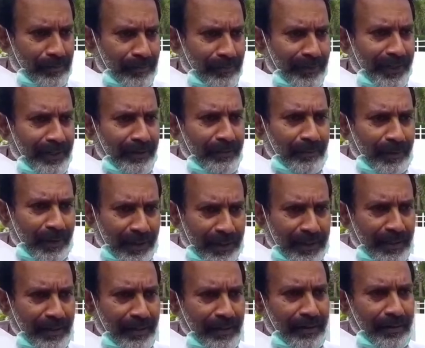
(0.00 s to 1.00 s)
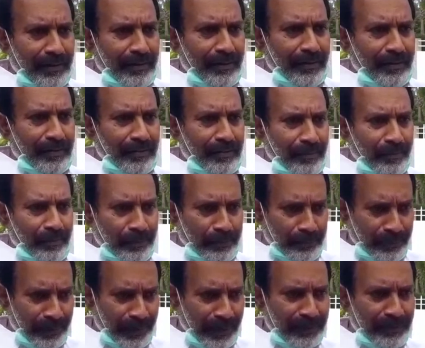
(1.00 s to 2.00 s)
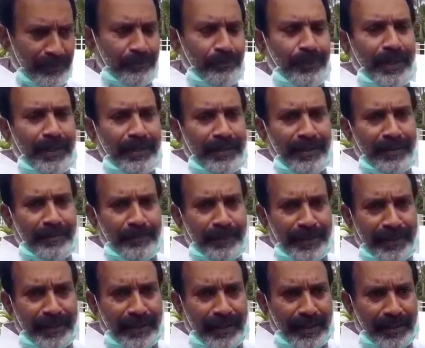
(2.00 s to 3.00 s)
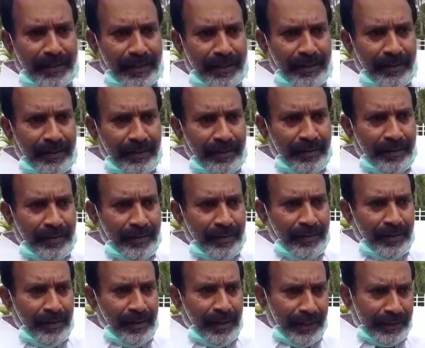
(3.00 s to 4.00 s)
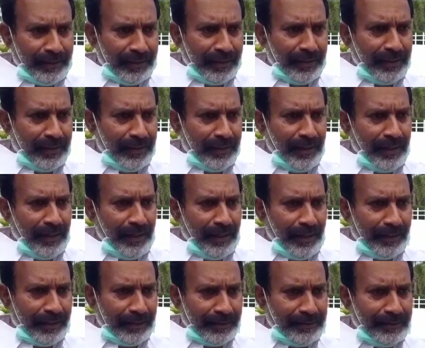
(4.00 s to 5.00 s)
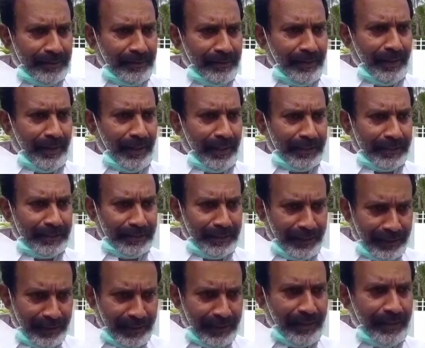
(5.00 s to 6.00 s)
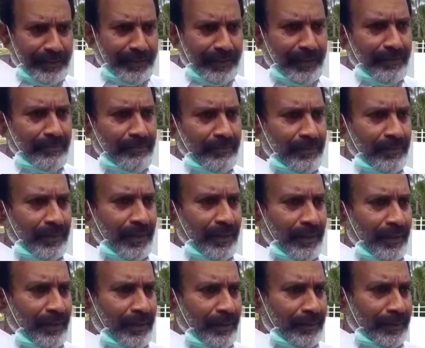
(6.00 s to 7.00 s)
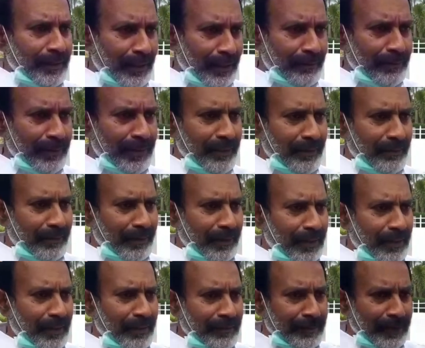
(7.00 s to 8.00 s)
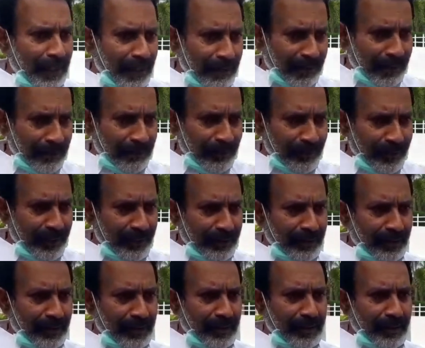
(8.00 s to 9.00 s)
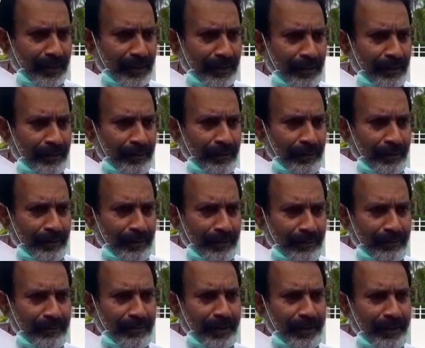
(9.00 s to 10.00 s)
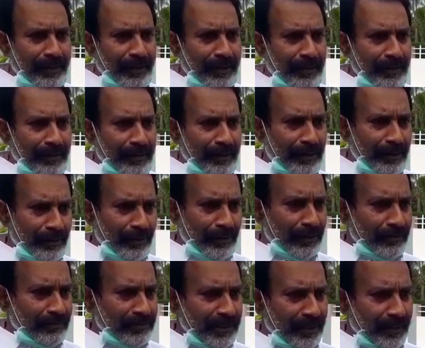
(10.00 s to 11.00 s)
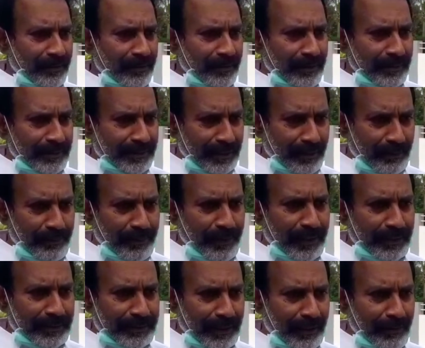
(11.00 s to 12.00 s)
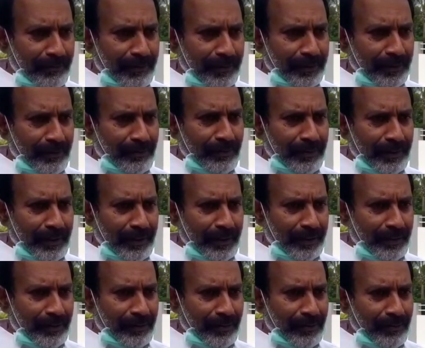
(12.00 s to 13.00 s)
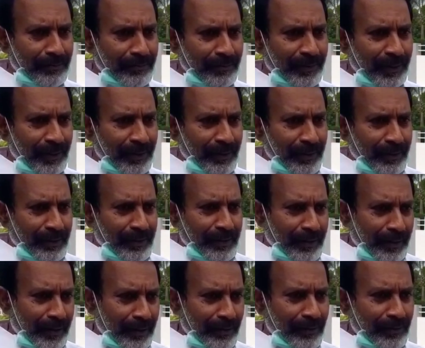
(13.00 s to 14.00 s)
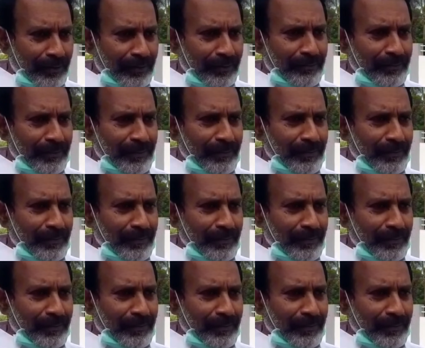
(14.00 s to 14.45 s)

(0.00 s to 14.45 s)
வை மக்கள் பெரிதும் பாதிக்கப்படுகிறார்கள் அதற்கு அரசு அரசை காட்டிலும் தளபதி அவர்கள் திராவிட முன்னேற்ற கழக நிர்வாகிகள் எல்லோரும் சேர்ந்து சிறப்பாக செயல்பட்டு கொண்டு இருக்கின்றோம் எல்லோரும்